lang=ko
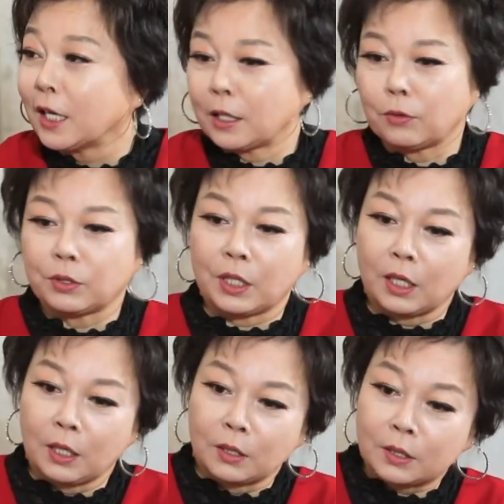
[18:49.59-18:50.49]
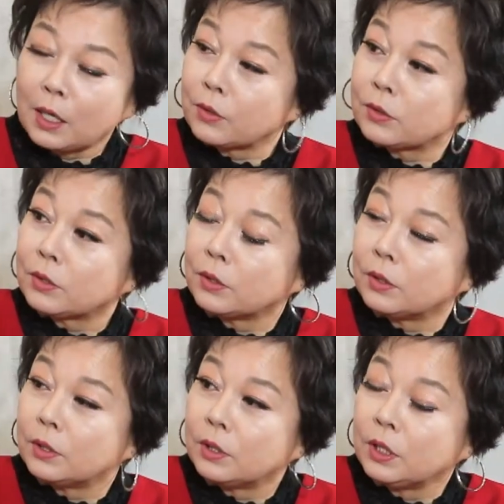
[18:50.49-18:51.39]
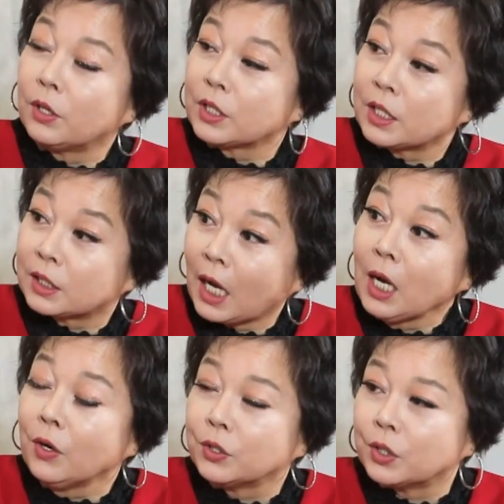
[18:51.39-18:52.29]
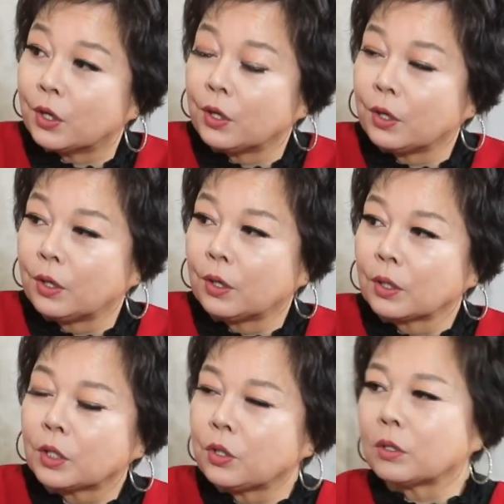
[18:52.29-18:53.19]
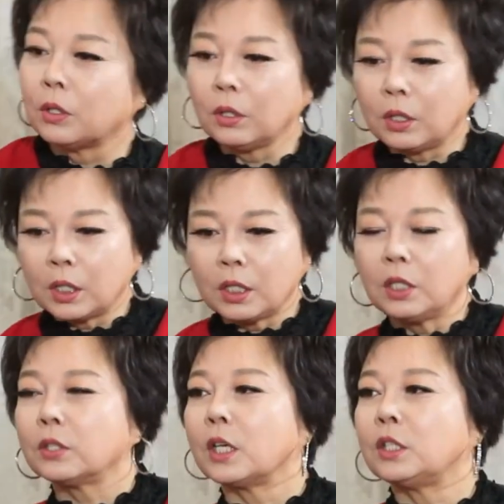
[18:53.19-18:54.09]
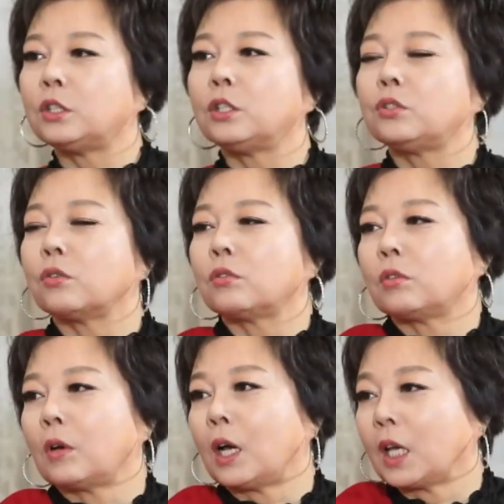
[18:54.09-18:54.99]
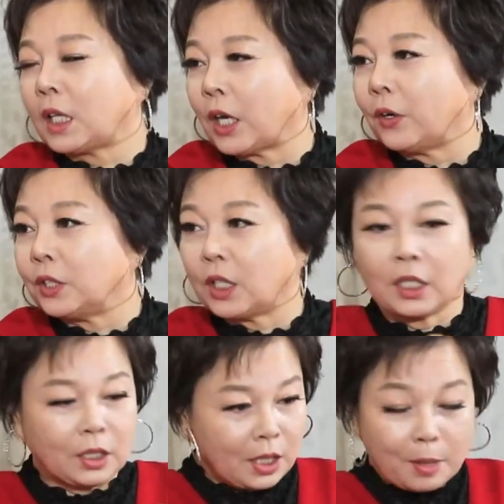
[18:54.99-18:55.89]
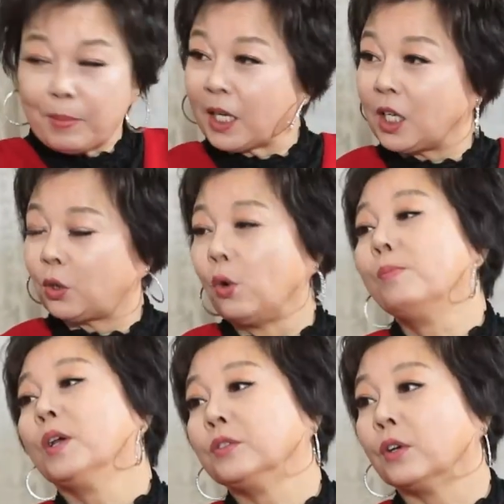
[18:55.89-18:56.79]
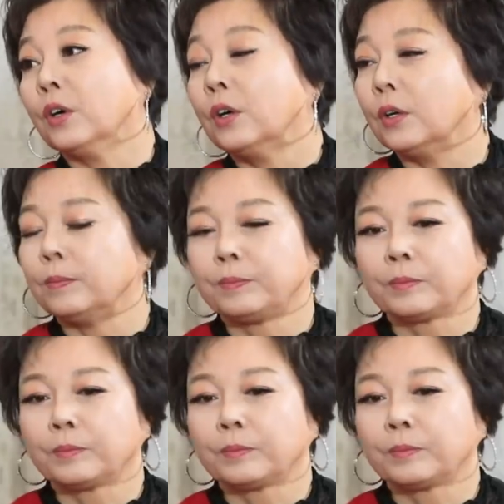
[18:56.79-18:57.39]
그래갖고 이제 스카웃을 이영자 씨를 한 거죠. 그러니까 저는 그 뒤에 이영자 씨 뒤쪽으로 들어가게 된 거지. 한 바퀴 돌면서.